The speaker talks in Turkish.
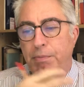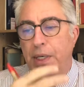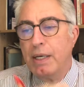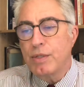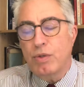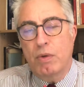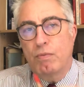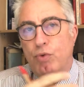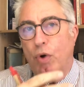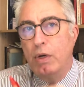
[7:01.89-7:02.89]
biraz
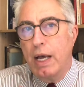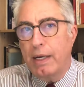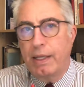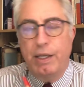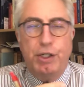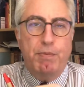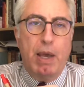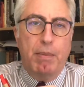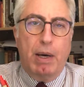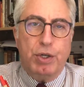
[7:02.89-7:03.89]
roller
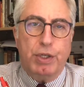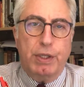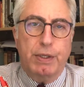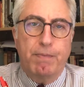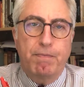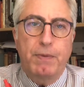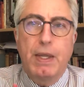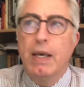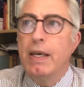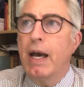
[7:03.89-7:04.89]
değişmeye başladı.
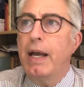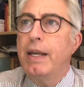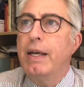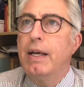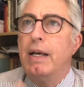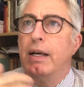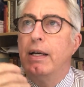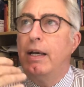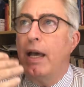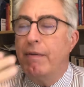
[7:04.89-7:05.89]
Yani
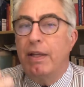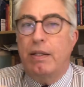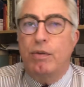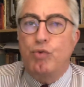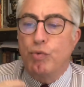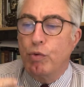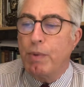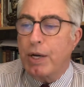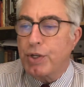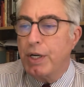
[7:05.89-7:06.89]
ee, evet
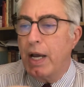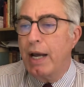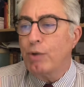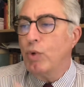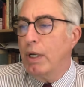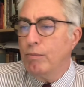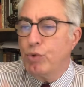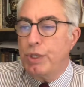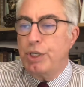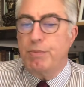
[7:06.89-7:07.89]
Cumhurbaşkanı Erdoğan
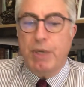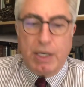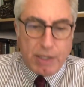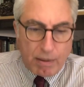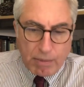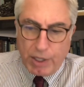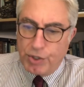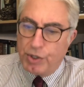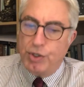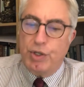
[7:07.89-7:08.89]
bu seçimi kazanmak
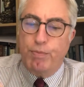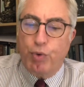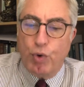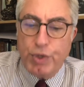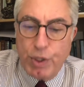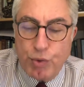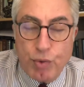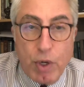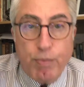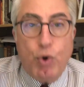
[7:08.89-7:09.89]
için işte proje
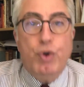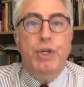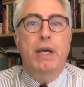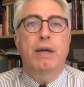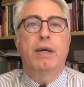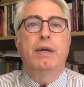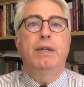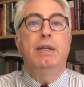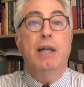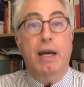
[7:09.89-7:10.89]
üstüne proje e,
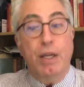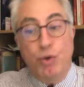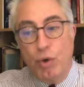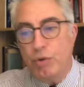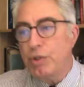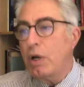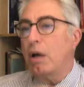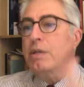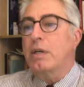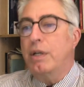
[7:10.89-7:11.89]
ilan ediyor. İşte
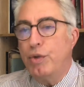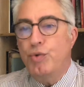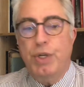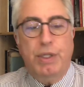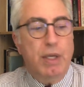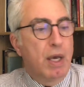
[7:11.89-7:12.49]
asgari ücret